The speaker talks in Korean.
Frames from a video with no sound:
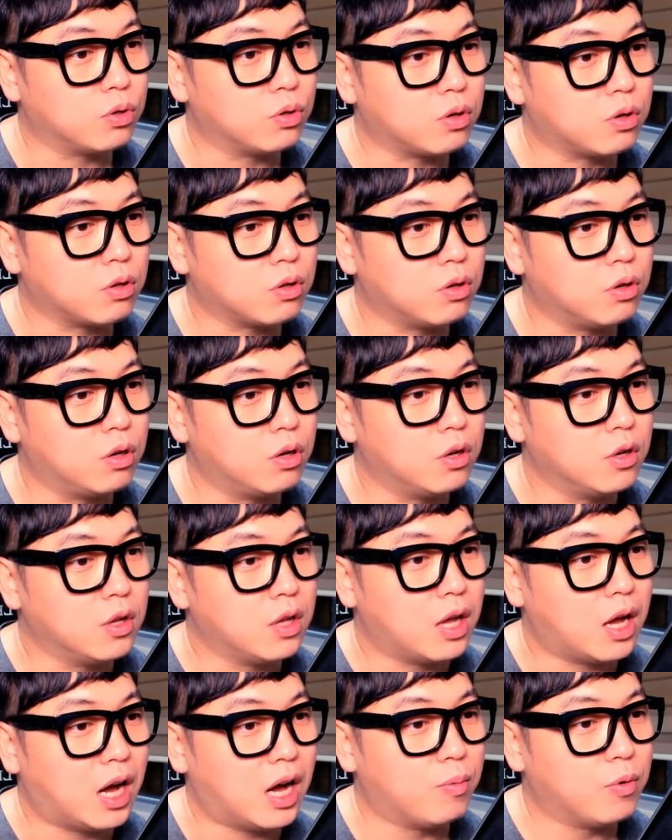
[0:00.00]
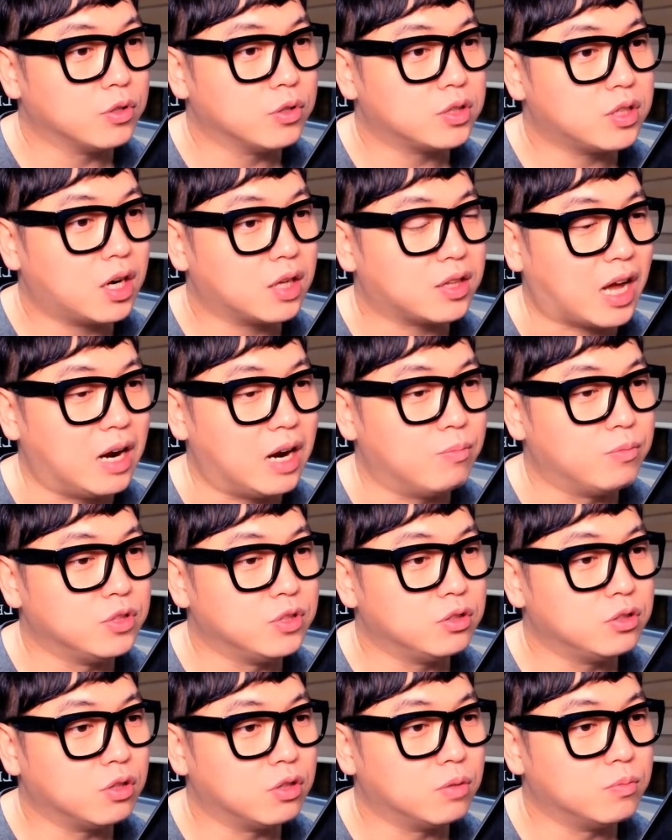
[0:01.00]
그래서 아버지랑
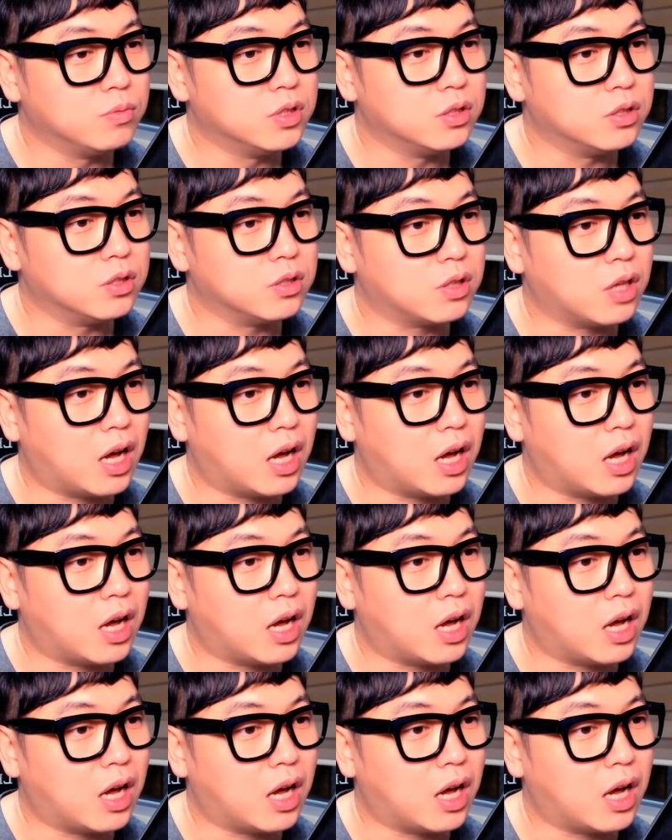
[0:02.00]
닮은 점은